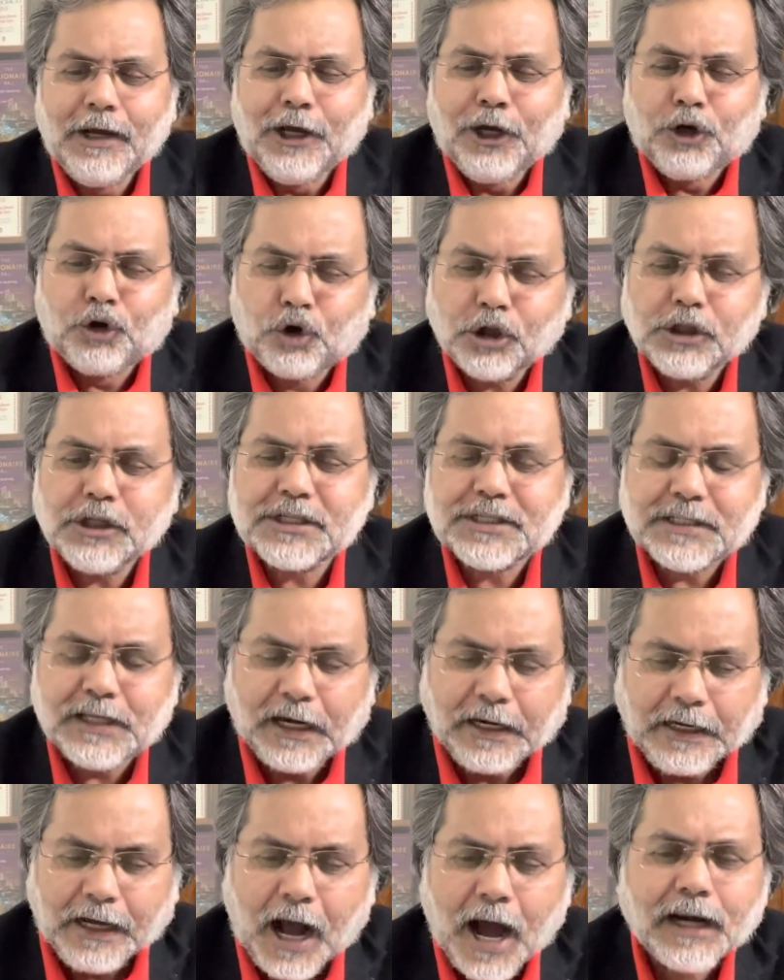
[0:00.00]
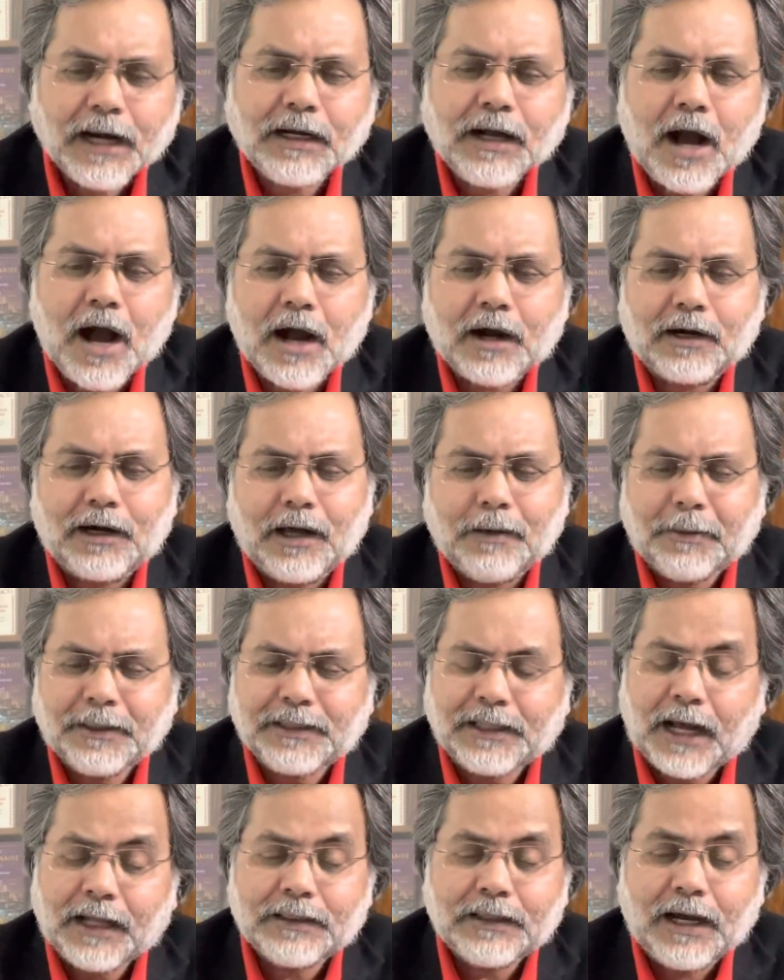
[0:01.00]
खुद सरकार का आंकड़ा
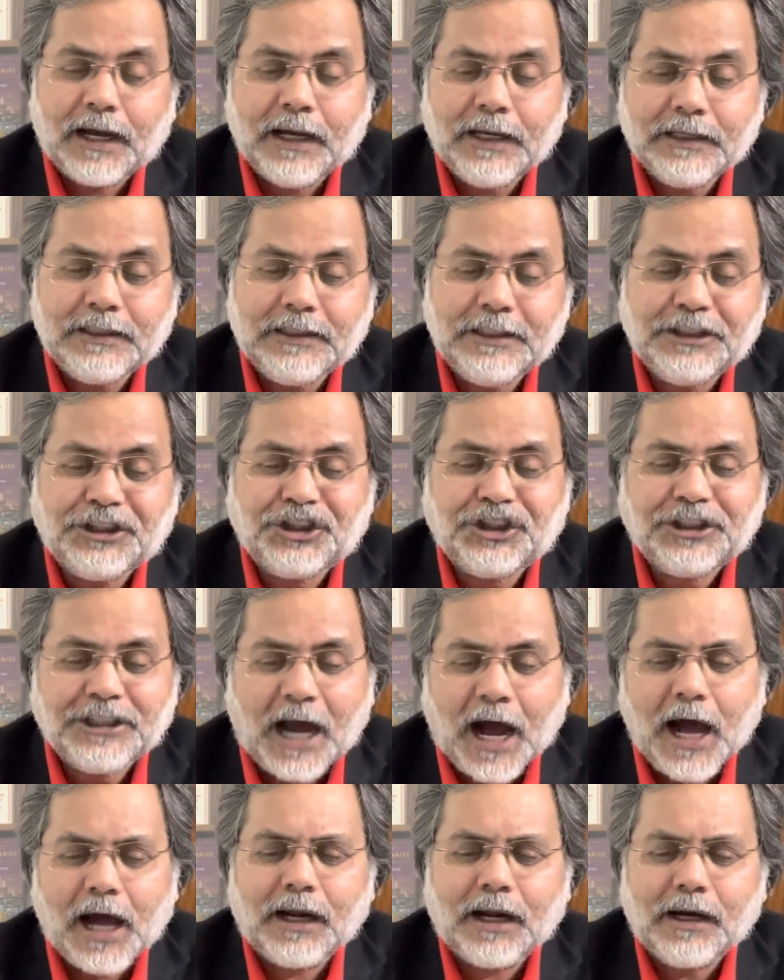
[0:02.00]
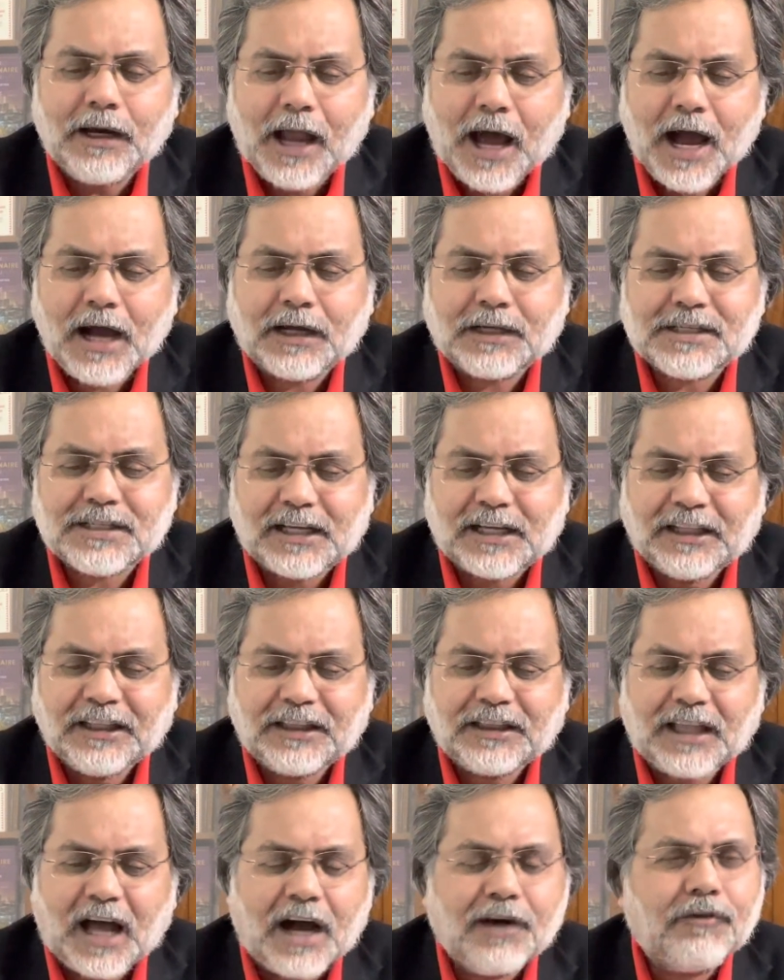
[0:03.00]
बताता है कि चार लाख
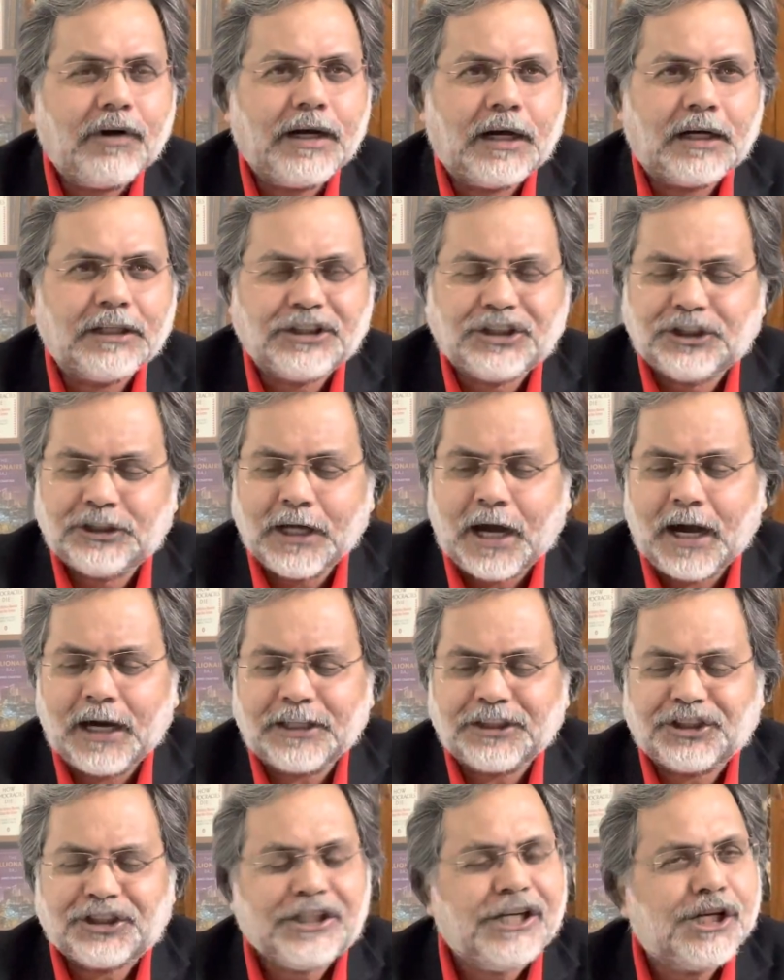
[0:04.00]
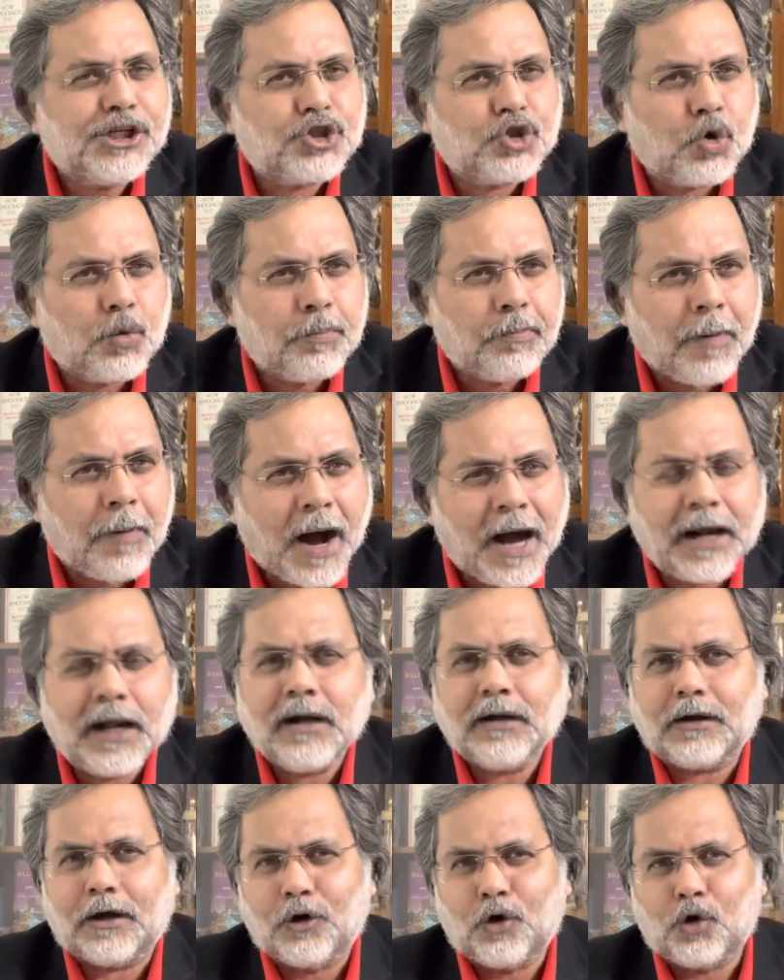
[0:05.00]
संतावन हजार छह सौ बारह
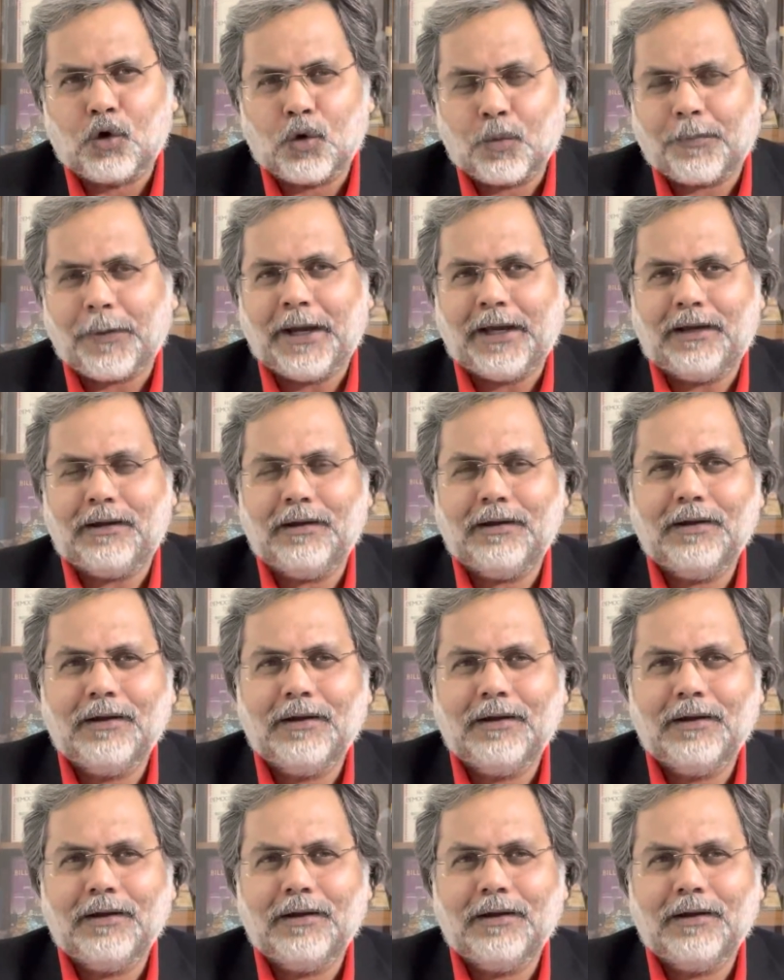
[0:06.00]
करोड़ रुपए